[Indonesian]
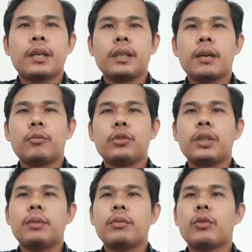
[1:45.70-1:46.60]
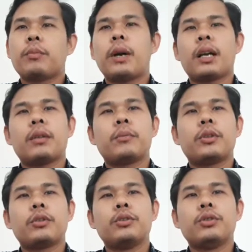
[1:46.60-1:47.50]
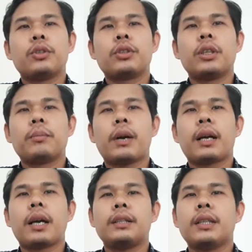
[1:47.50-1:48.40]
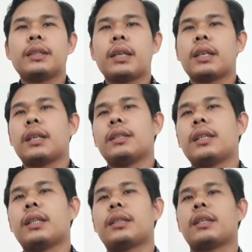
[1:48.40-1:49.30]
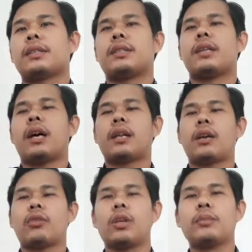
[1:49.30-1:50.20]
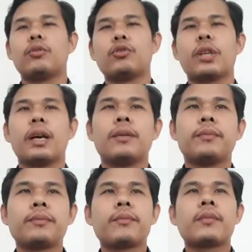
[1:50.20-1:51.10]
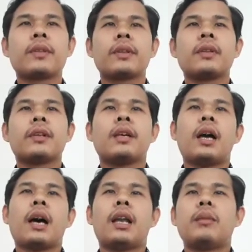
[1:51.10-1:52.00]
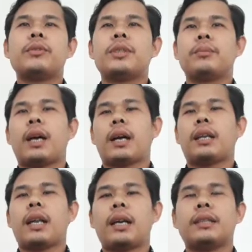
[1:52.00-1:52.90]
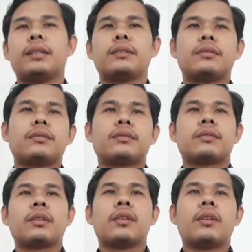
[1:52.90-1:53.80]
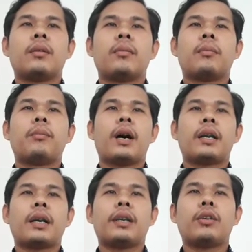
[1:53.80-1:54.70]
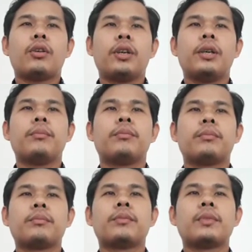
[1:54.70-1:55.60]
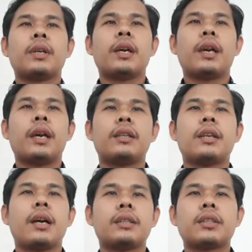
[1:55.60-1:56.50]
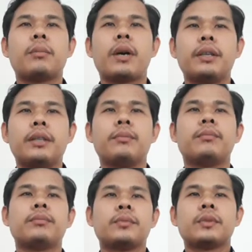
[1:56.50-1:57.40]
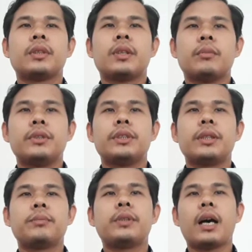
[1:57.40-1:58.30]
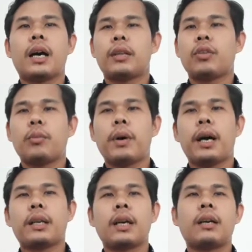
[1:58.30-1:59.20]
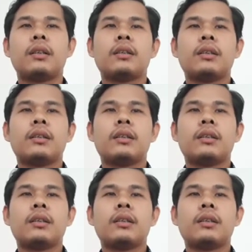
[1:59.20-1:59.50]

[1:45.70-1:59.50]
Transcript: yang mungkin merupakan petunjuk dipakainya catatan-catatan sejarah oleh Musa. Alam ciptakan langit, bara Elohim et hasamayim mencipta atau bara